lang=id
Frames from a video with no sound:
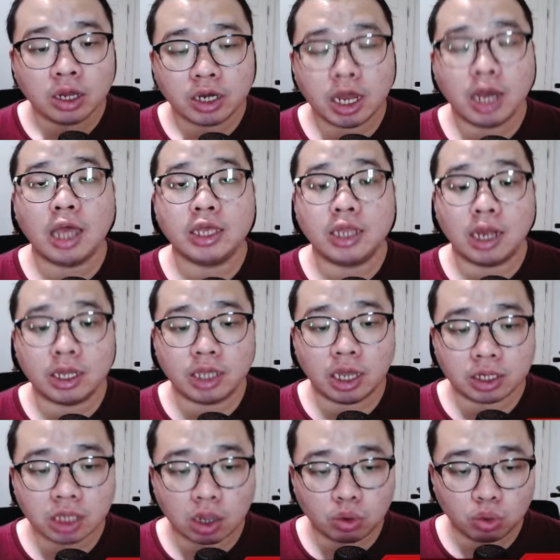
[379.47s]
dan lagi-lagi
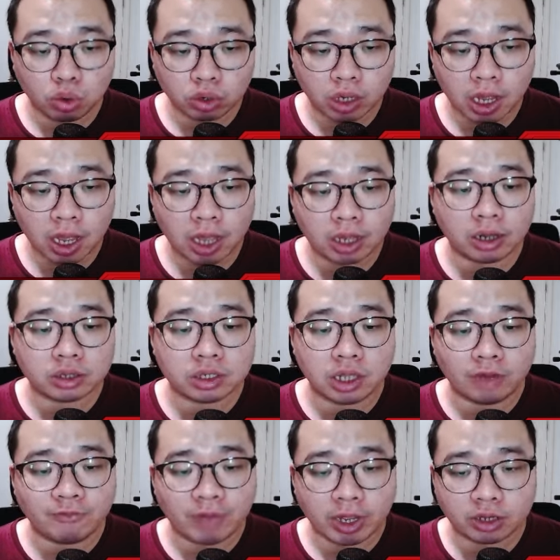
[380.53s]
ada Taugunka Earth
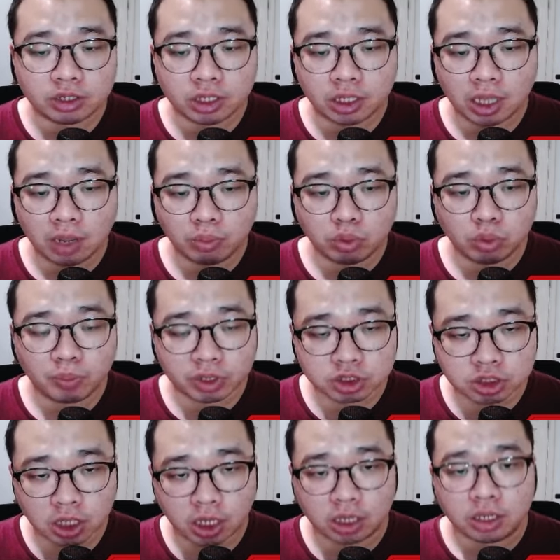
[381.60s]
dan Fire
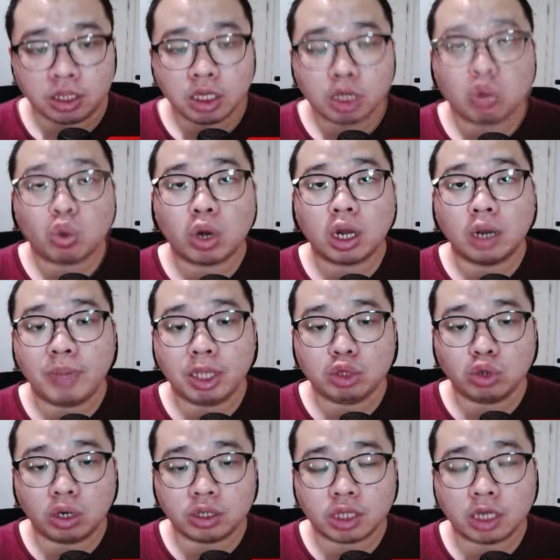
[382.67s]
30%. Jadi kurang lebih
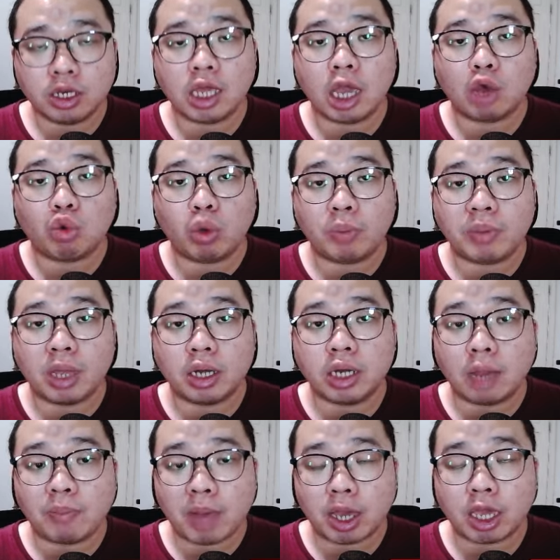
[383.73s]
itu dari tadi equip yang
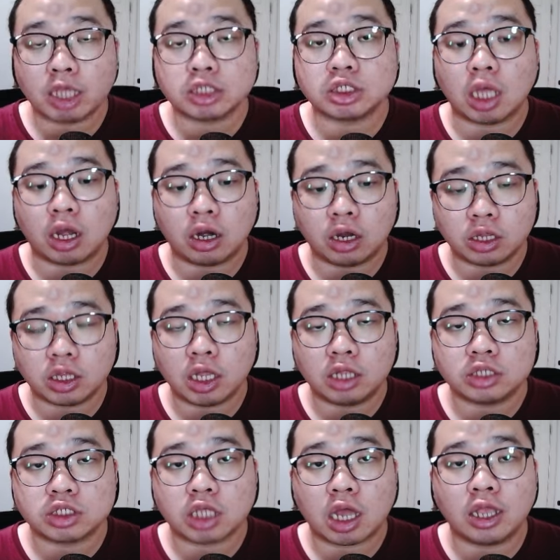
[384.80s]
dia pakai secara
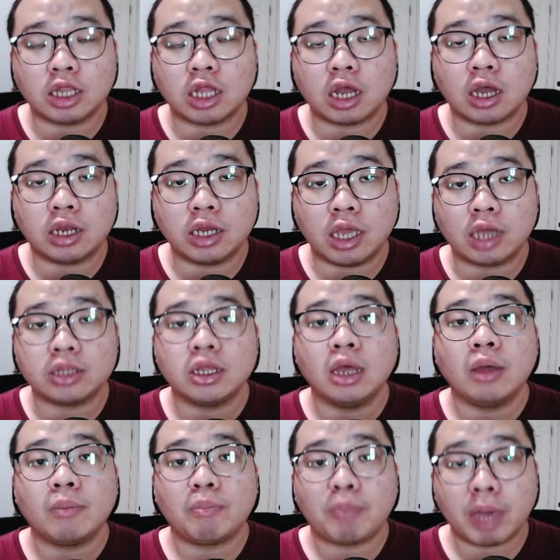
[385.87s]
detail. Sekarang kita akan lihat
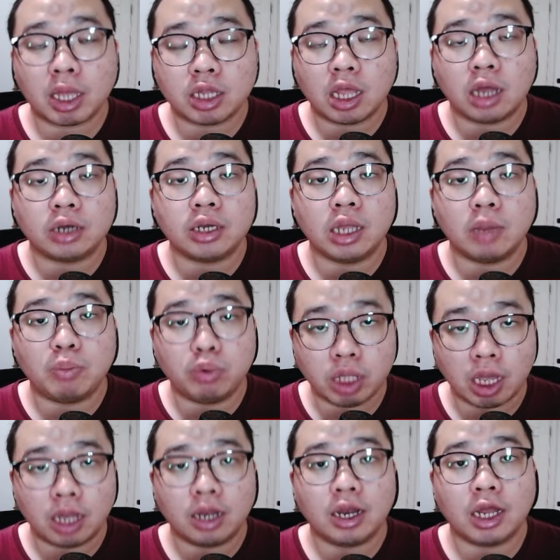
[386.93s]
pet yang dia
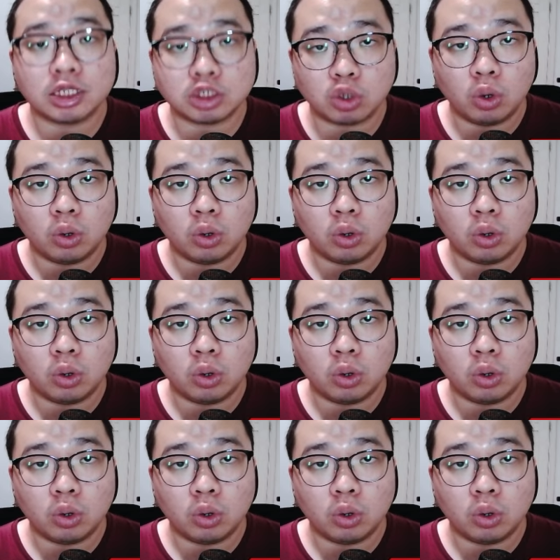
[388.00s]
punya. Let's